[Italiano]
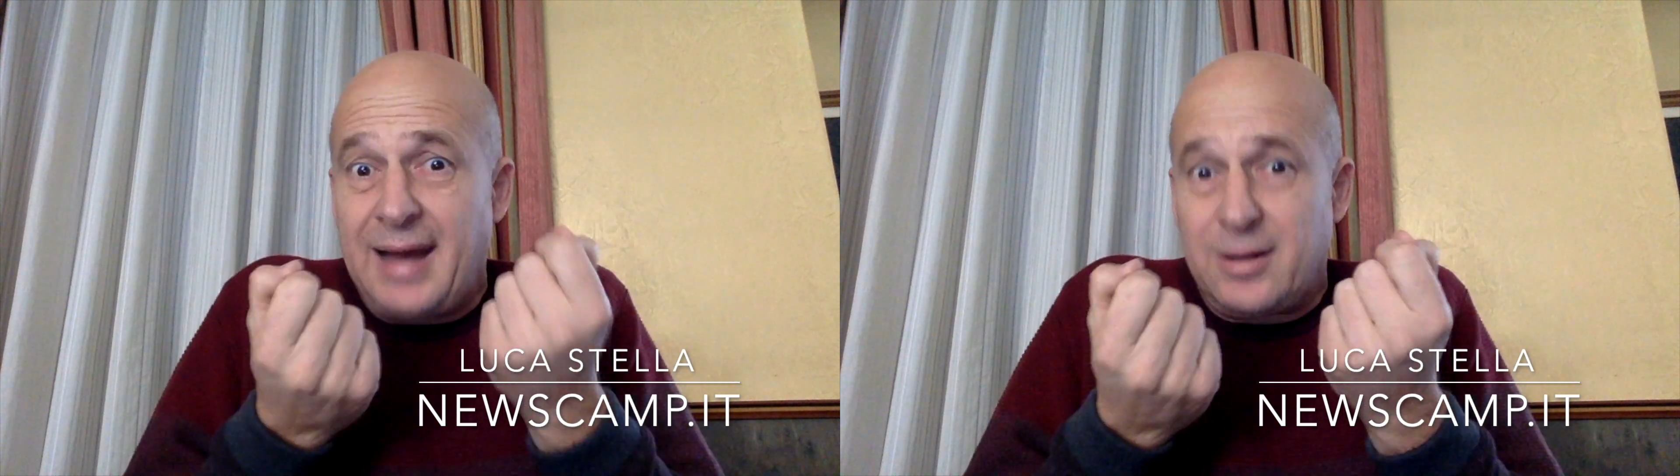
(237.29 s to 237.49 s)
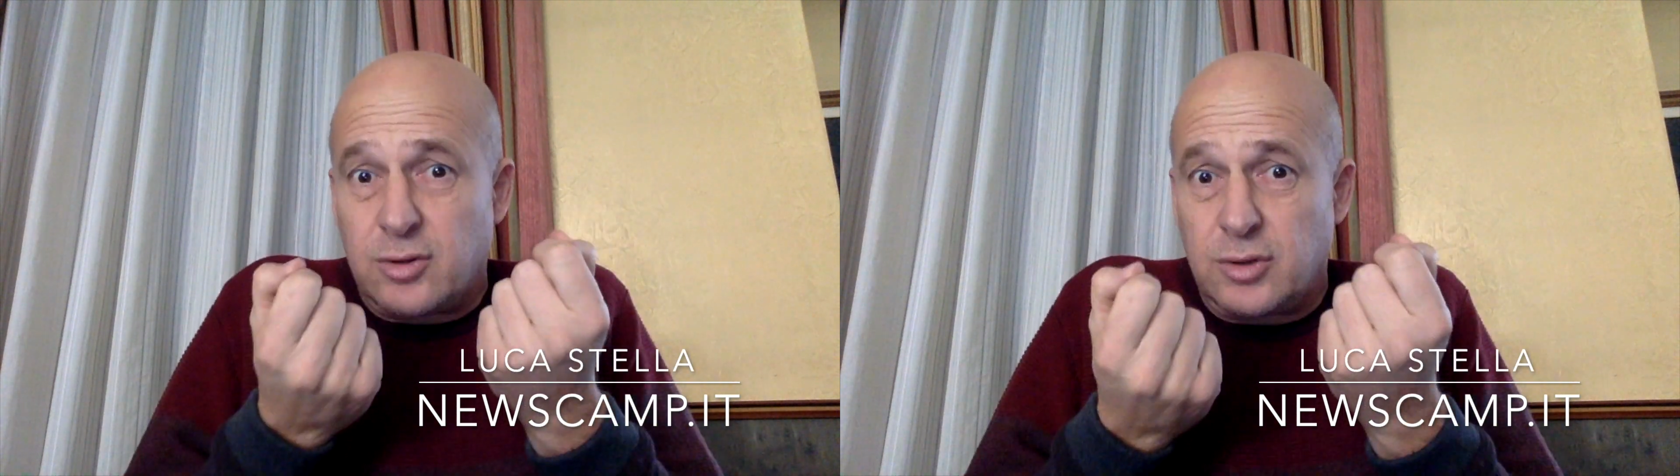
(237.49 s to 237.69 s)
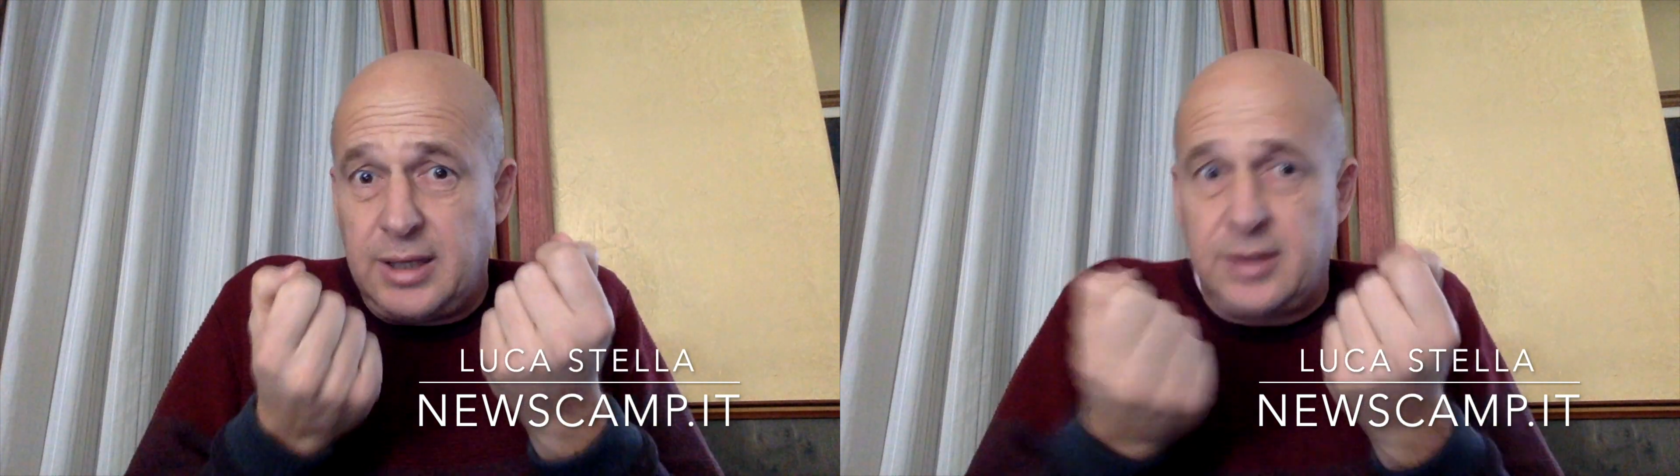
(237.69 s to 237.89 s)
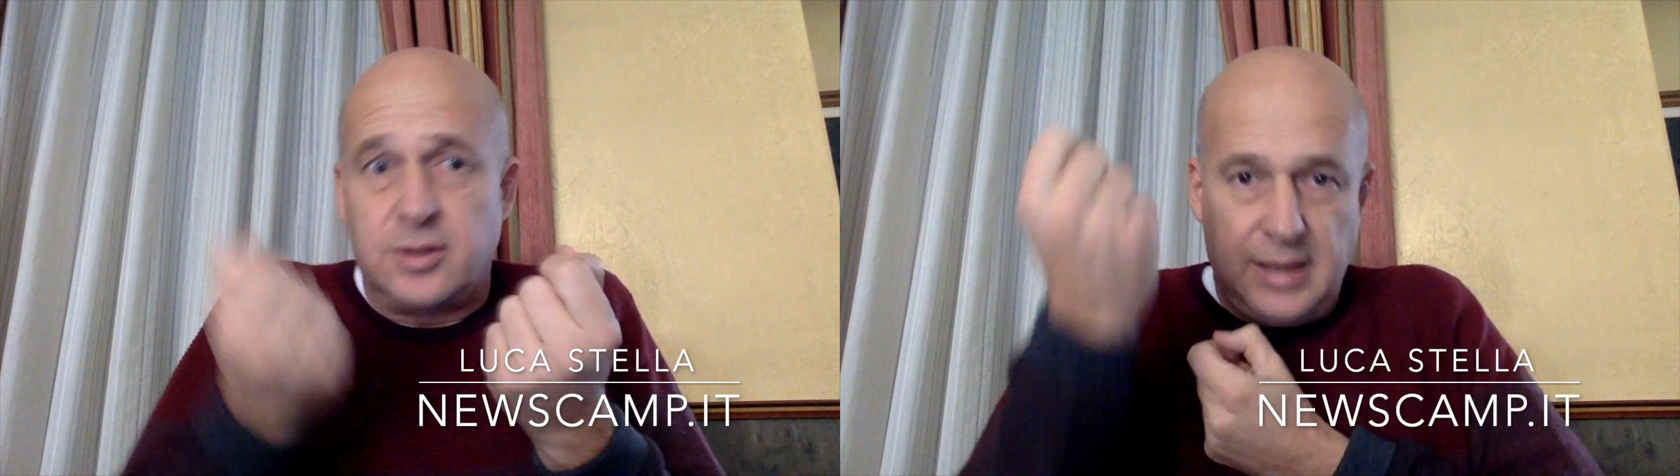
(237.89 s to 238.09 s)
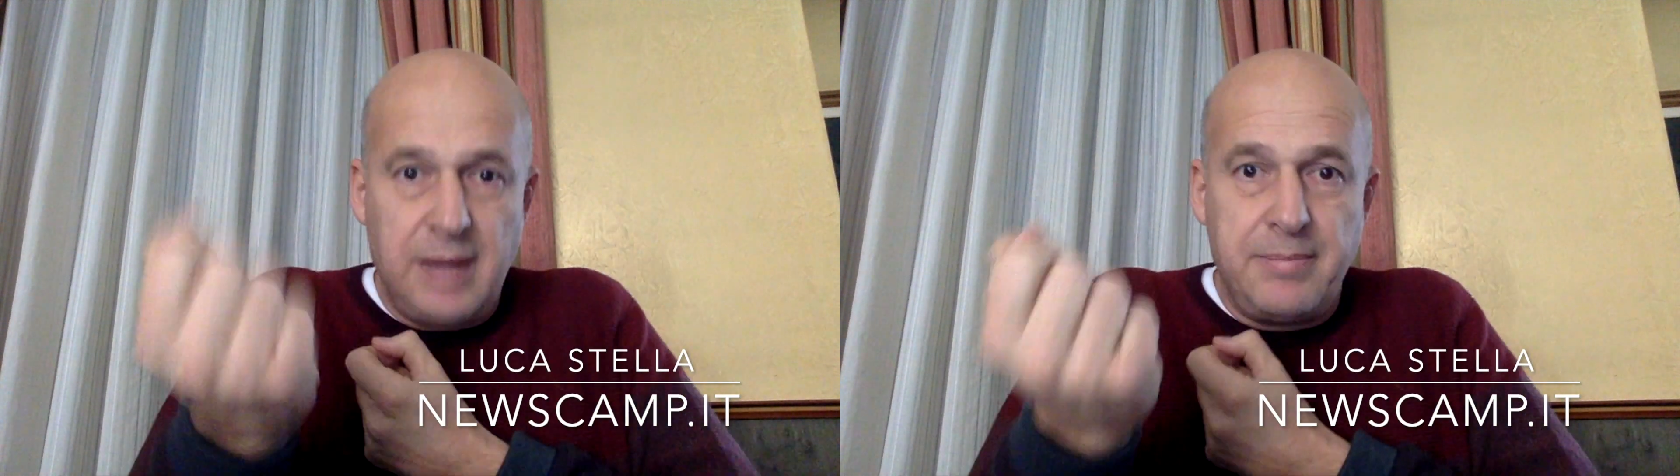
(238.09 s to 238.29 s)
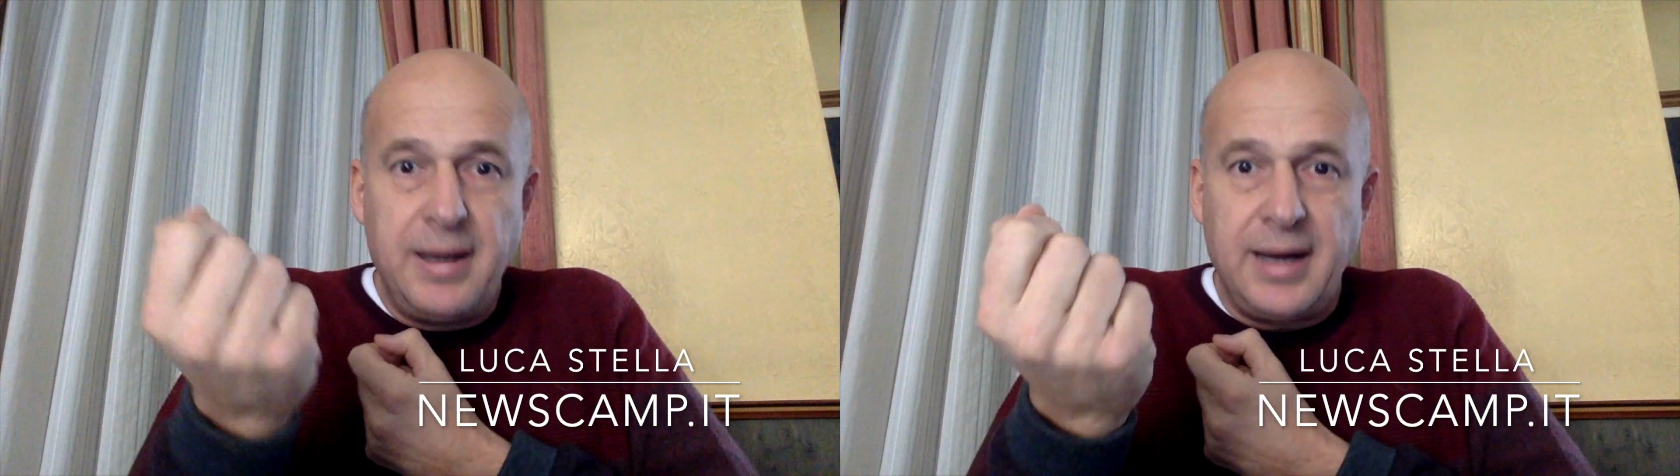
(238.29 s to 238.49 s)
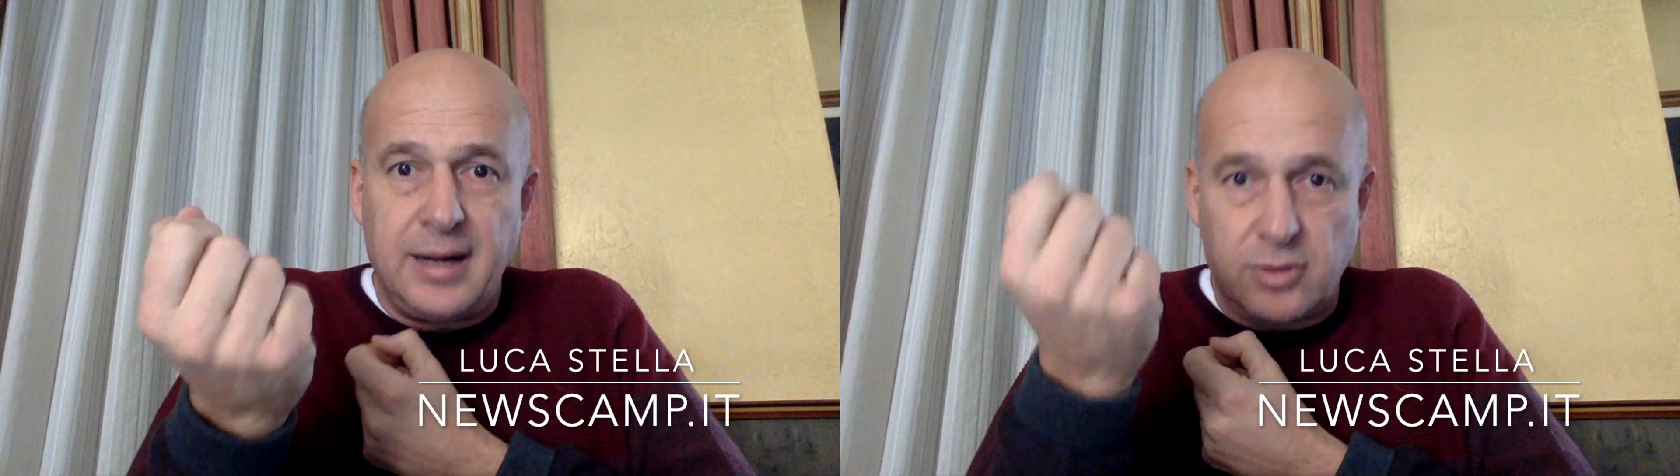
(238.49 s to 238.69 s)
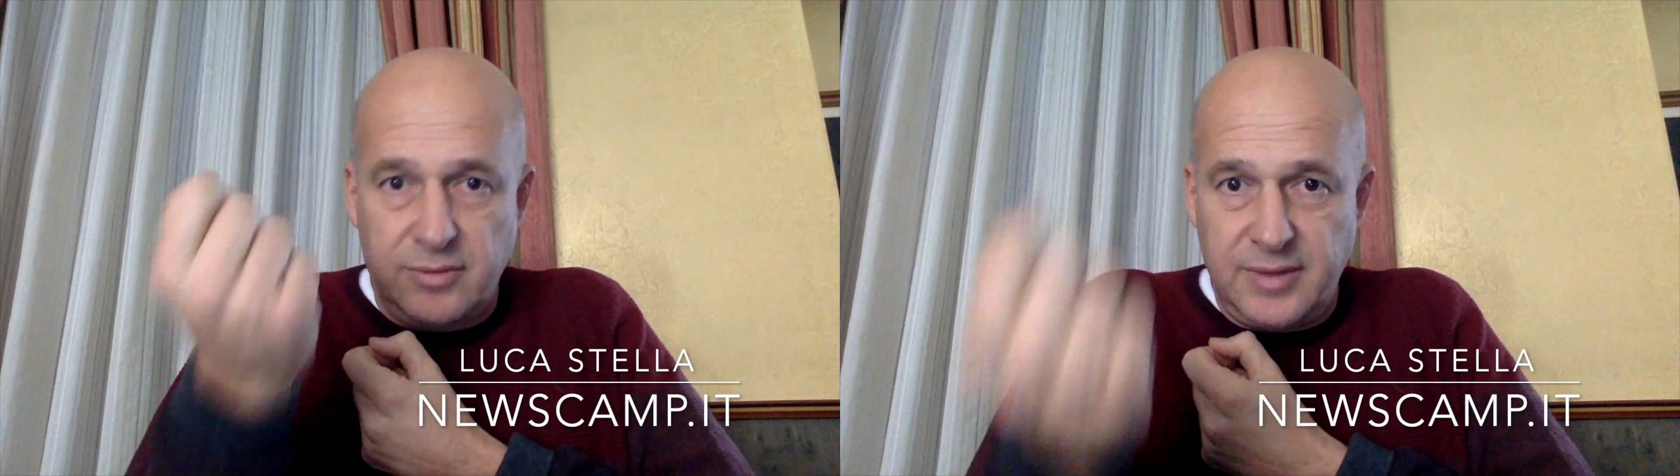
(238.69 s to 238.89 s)
altro dietro e il ben
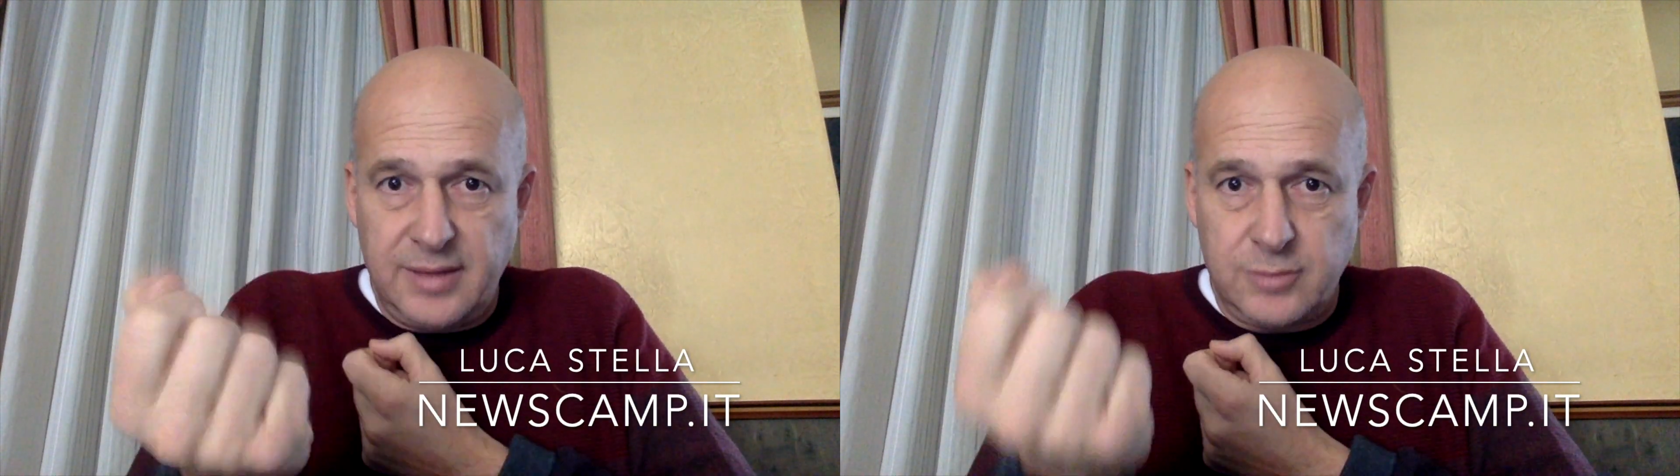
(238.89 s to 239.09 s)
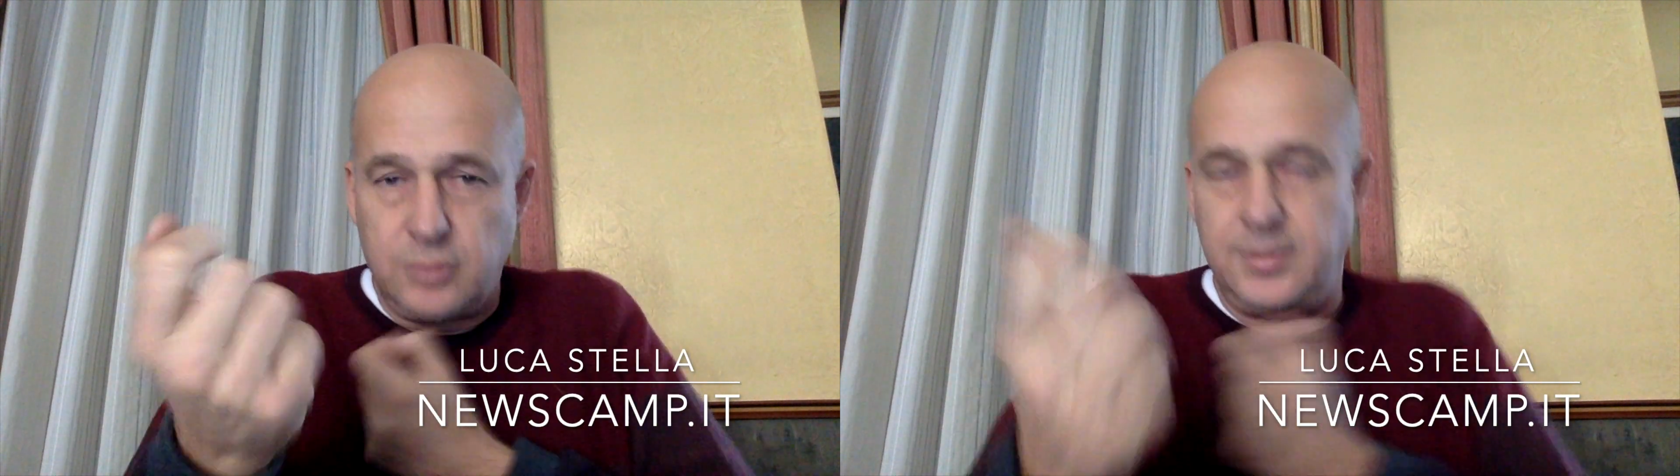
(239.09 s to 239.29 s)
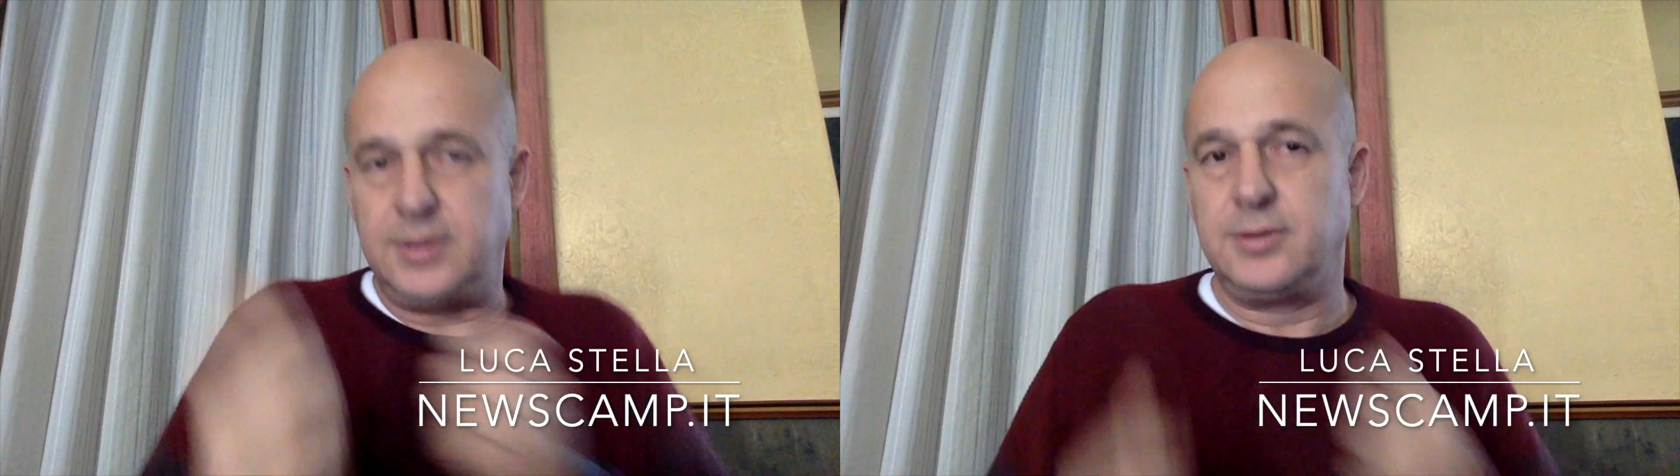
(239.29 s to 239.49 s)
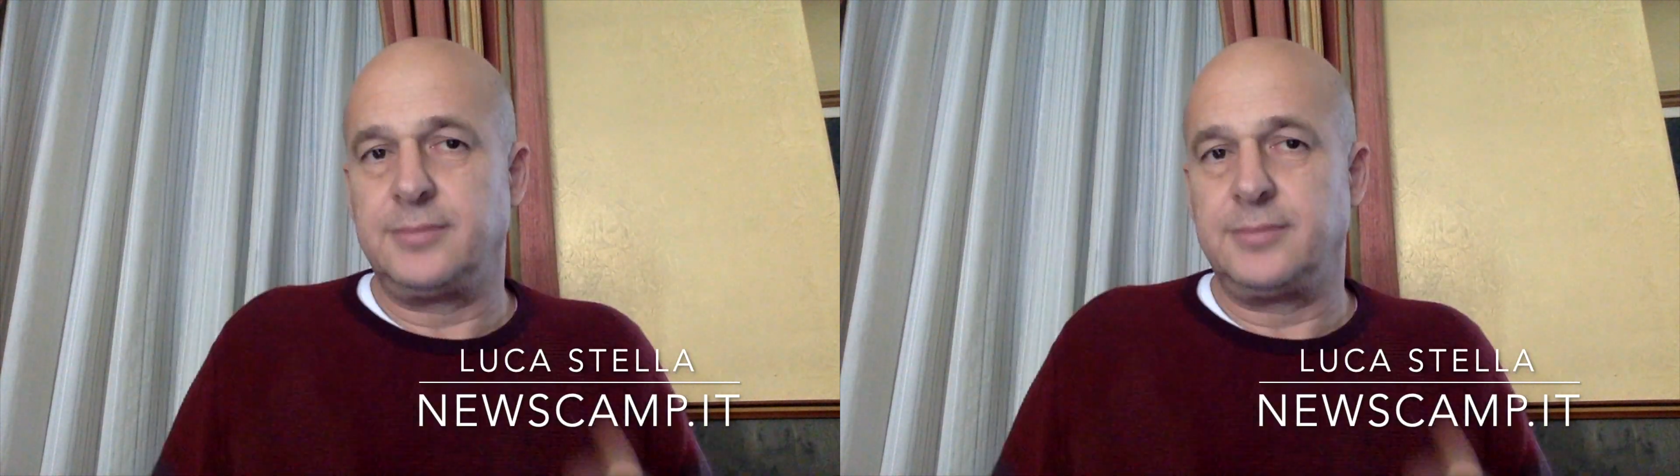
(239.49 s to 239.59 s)
altro lo vediamo subito,